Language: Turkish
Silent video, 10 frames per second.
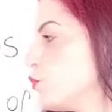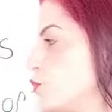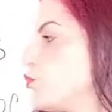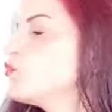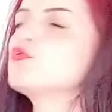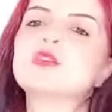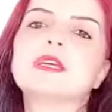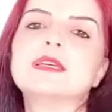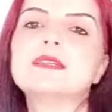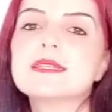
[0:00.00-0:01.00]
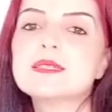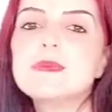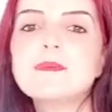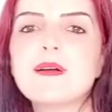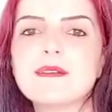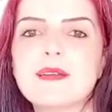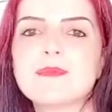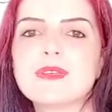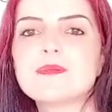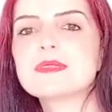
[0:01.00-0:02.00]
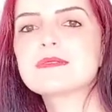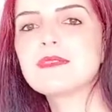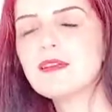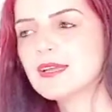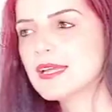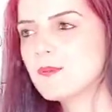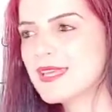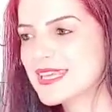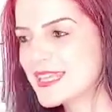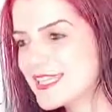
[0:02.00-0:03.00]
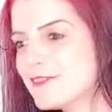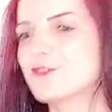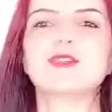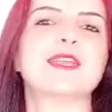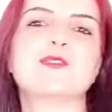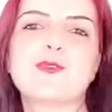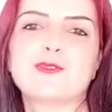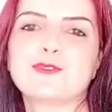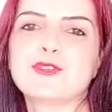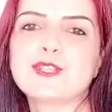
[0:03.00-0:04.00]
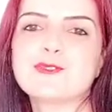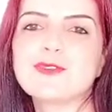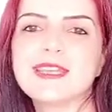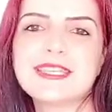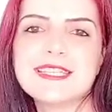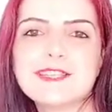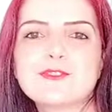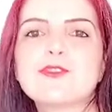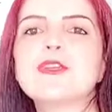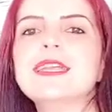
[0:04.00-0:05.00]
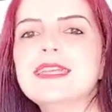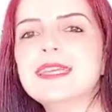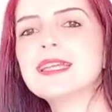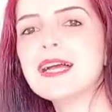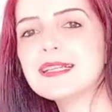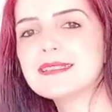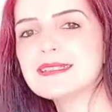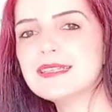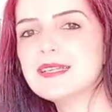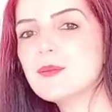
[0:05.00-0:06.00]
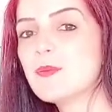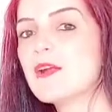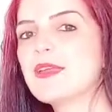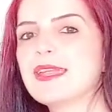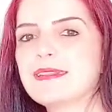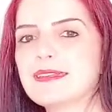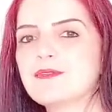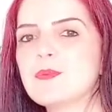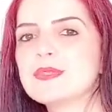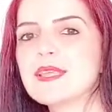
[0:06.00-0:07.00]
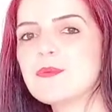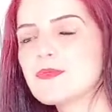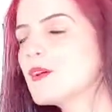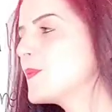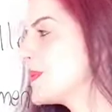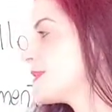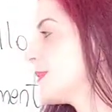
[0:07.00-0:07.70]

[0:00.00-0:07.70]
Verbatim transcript: bu tür resmi bayramlarımızda bir geçit töreni olur. İşte o geçit töreninin adı parade'dir ve biz hep ne yaparız